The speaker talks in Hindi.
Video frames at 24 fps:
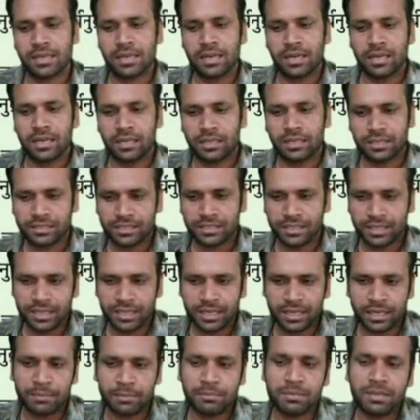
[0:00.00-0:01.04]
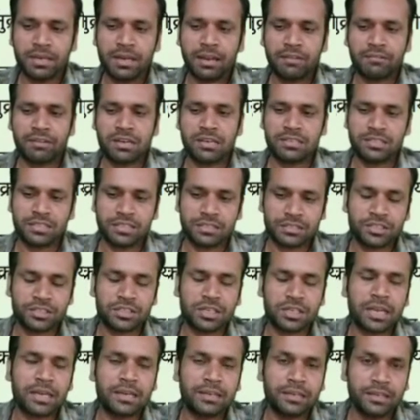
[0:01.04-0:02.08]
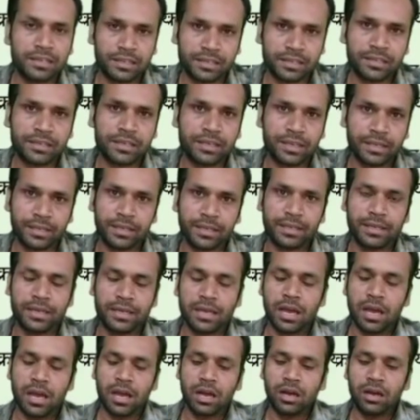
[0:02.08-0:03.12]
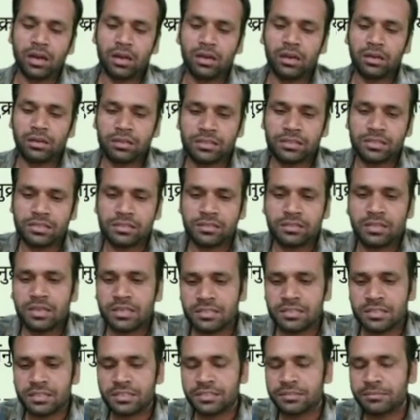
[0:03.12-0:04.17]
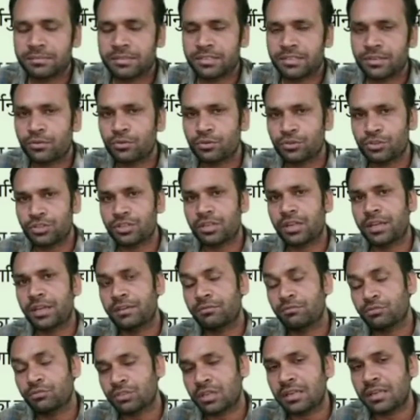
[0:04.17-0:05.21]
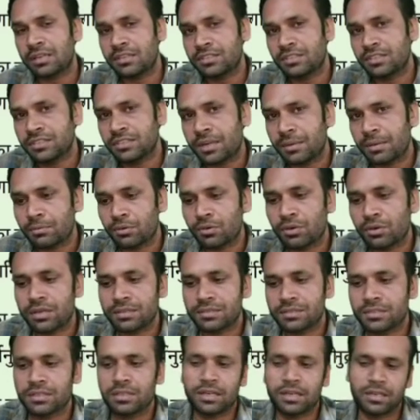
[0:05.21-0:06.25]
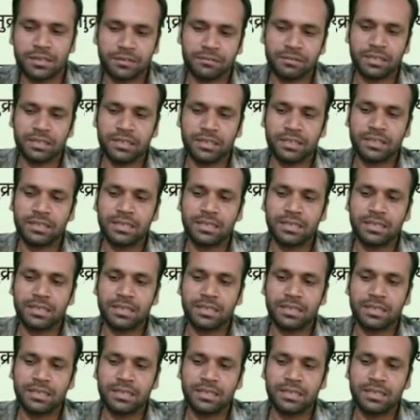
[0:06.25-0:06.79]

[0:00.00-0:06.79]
ये हमें रेफरेंसिंग स्टाइल लिखने हैं और किस तरह से इसमें से क्वेश्चन आए वो सारी चीज़ें आपको आज दिखाने वाले हैं